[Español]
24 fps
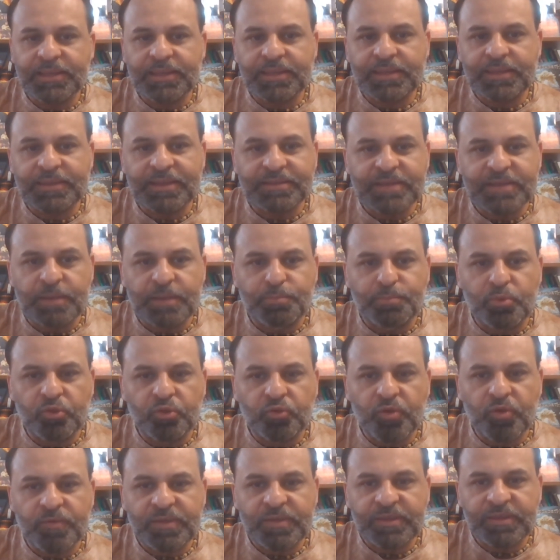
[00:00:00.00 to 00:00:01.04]
desde el
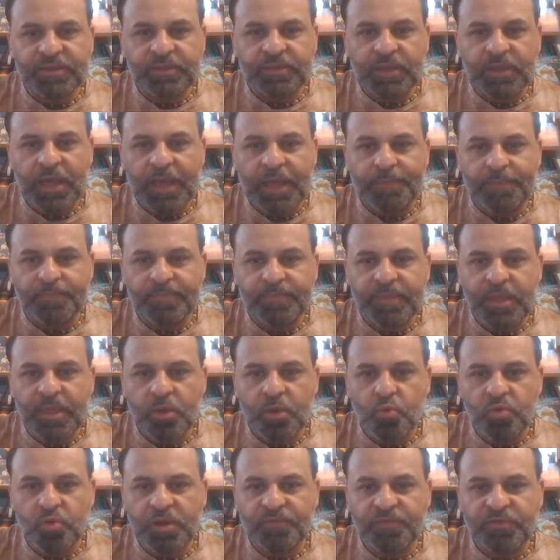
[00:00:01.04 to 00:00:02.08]
punto de vista de
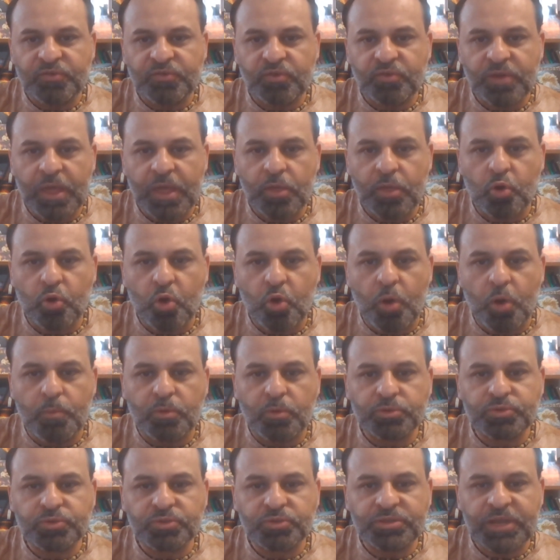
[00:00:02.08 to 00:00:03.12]
un aficionado
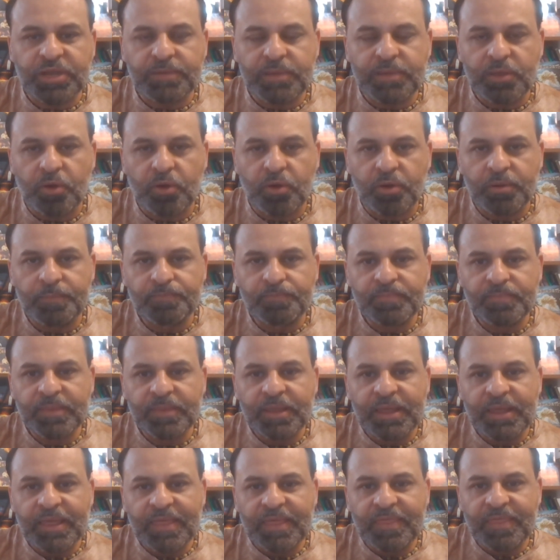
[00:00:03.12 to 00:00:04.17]
como su servidor
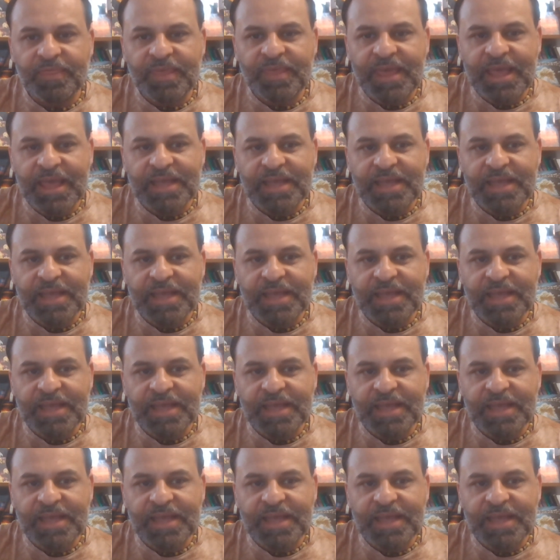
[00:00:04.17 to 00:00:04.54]
de